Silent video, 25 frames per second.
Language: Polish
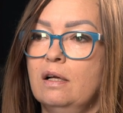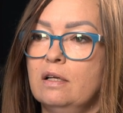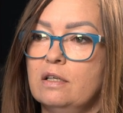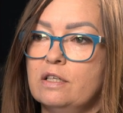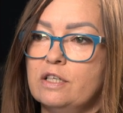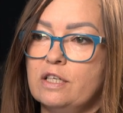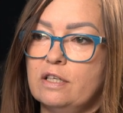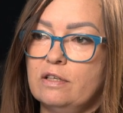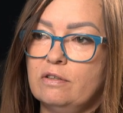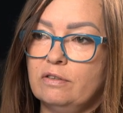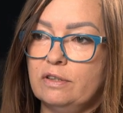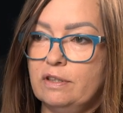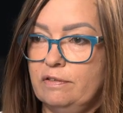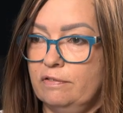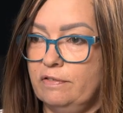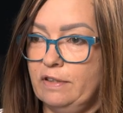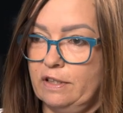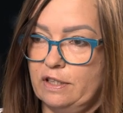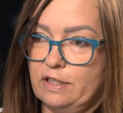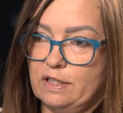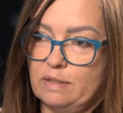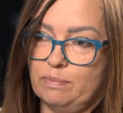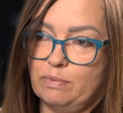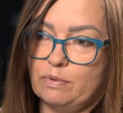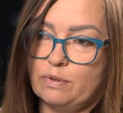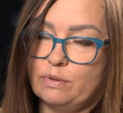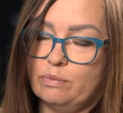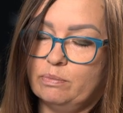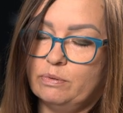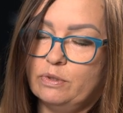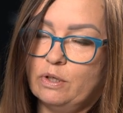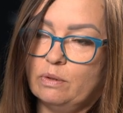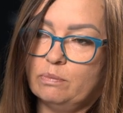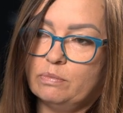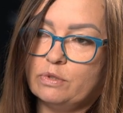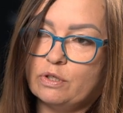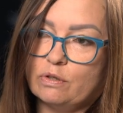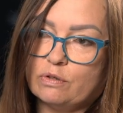że one w jakiś sposób
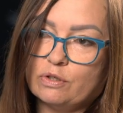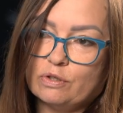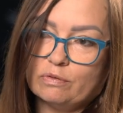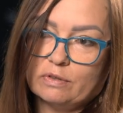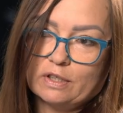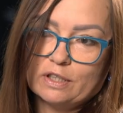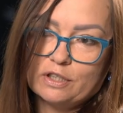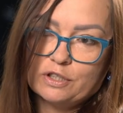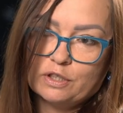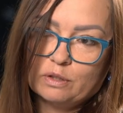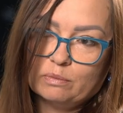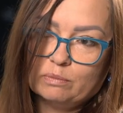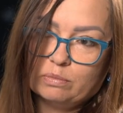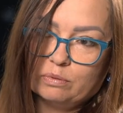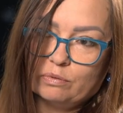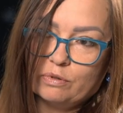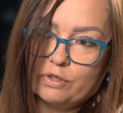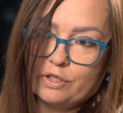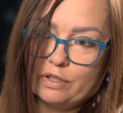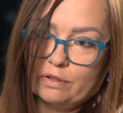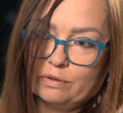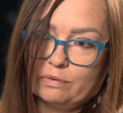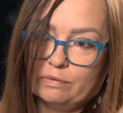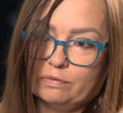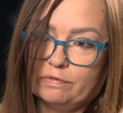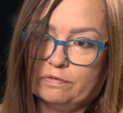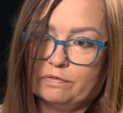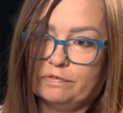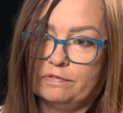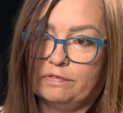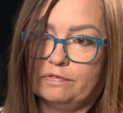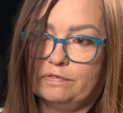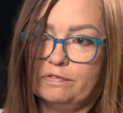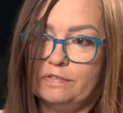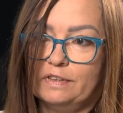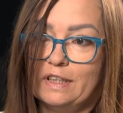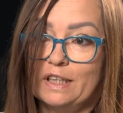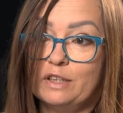nie obciążą naszych
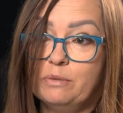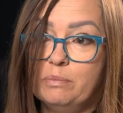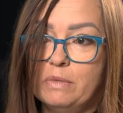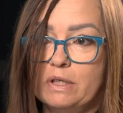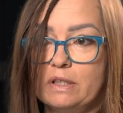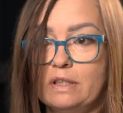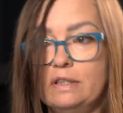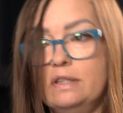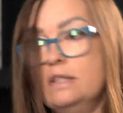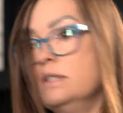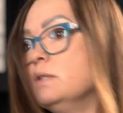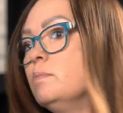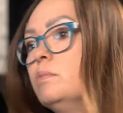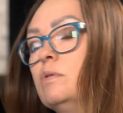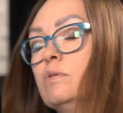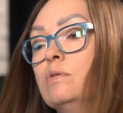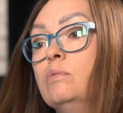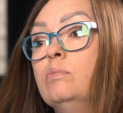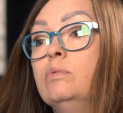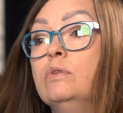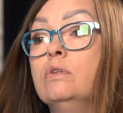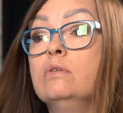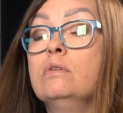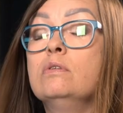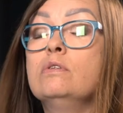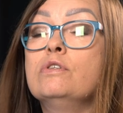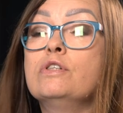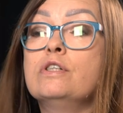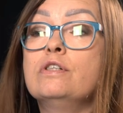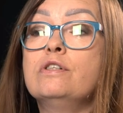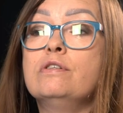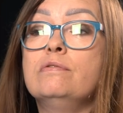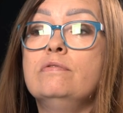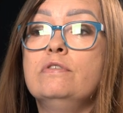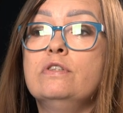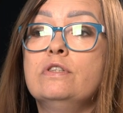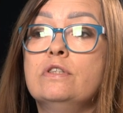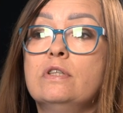budżetów w nadmierny sposób, to no to
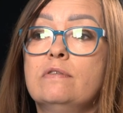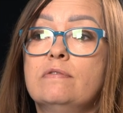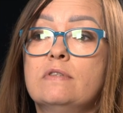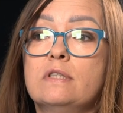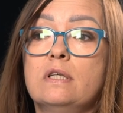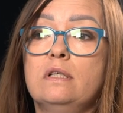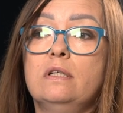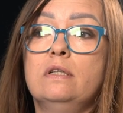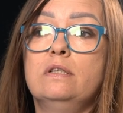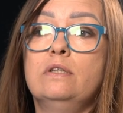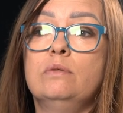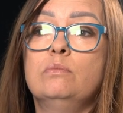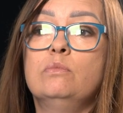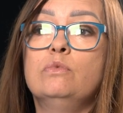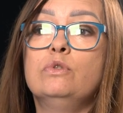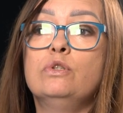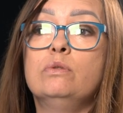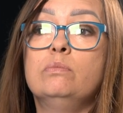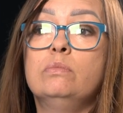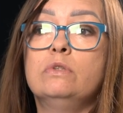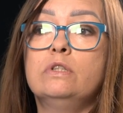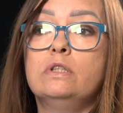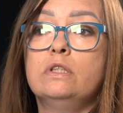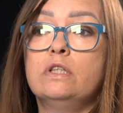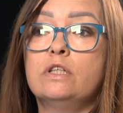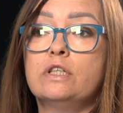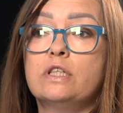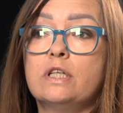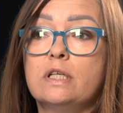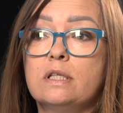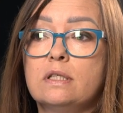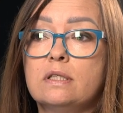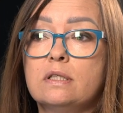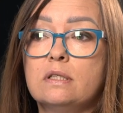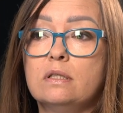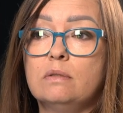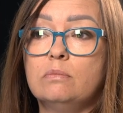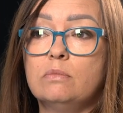rzeczywiście wcale nie musi być
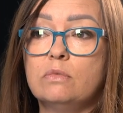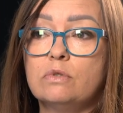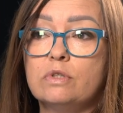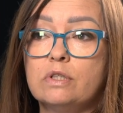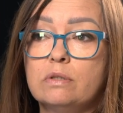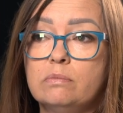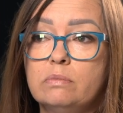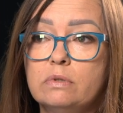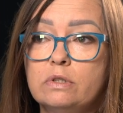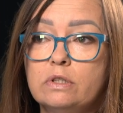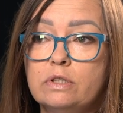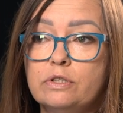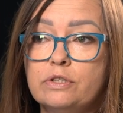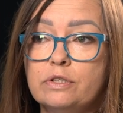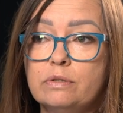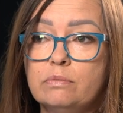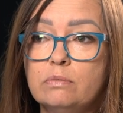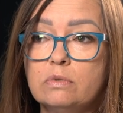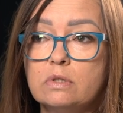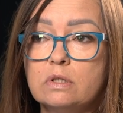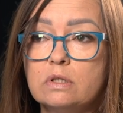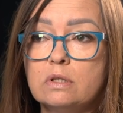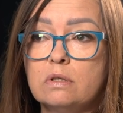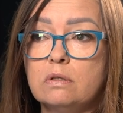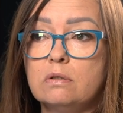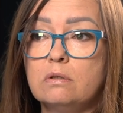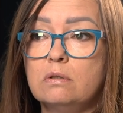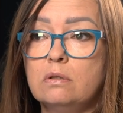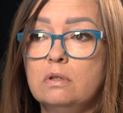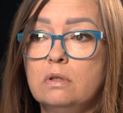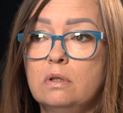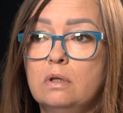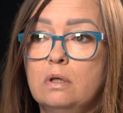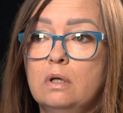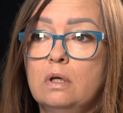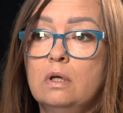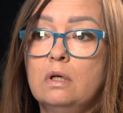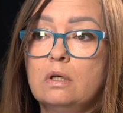nieszczęsny. Może być czymś, co,
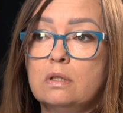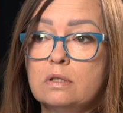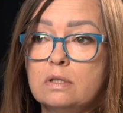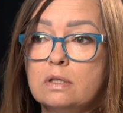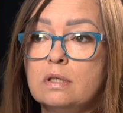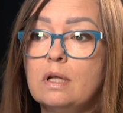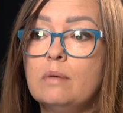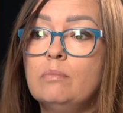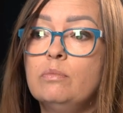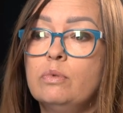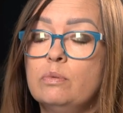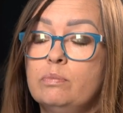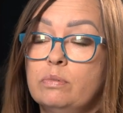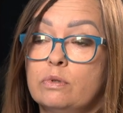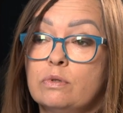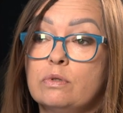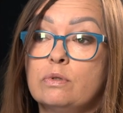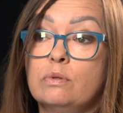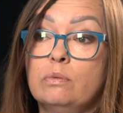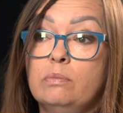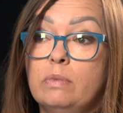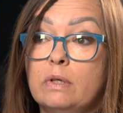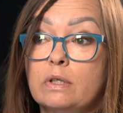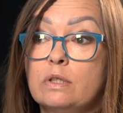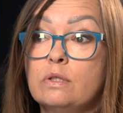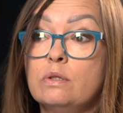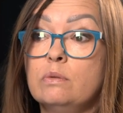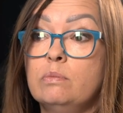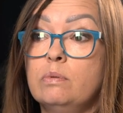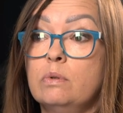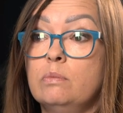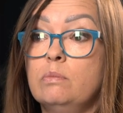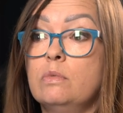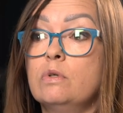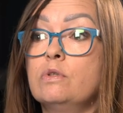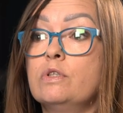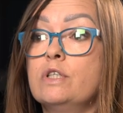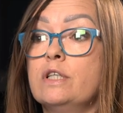co nam po prostu bardzo
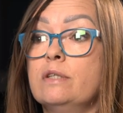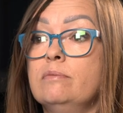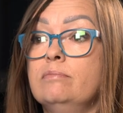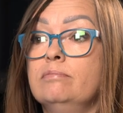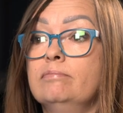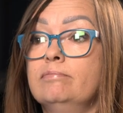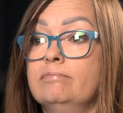pomoże